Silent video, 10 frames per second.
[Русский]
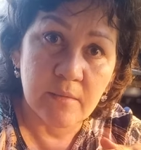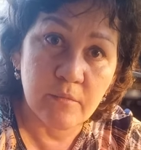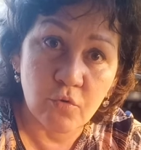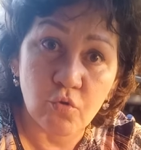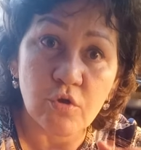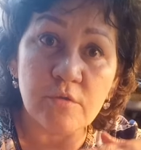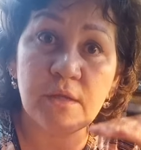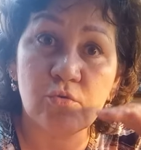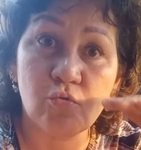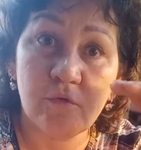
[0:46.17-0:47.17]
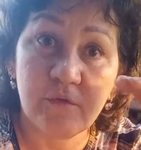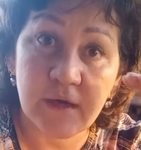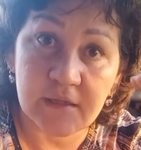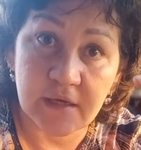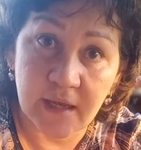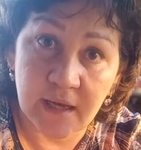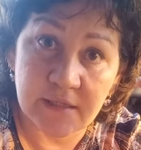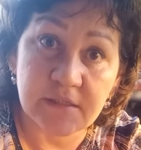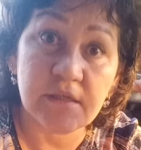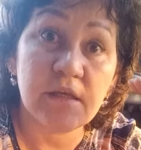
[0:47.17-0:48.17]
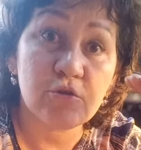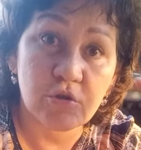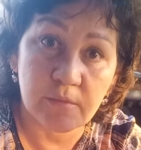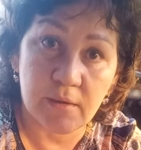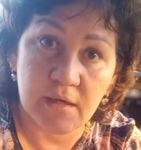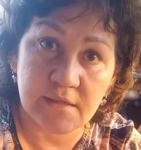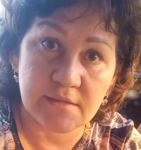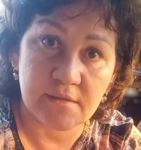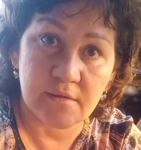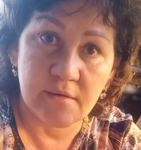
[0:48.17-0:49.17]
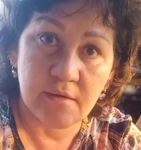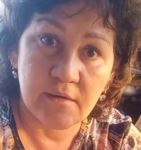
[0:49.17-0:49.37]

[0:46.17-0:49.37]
Мы уходим на другой вариант реальности, где нет этой болезни.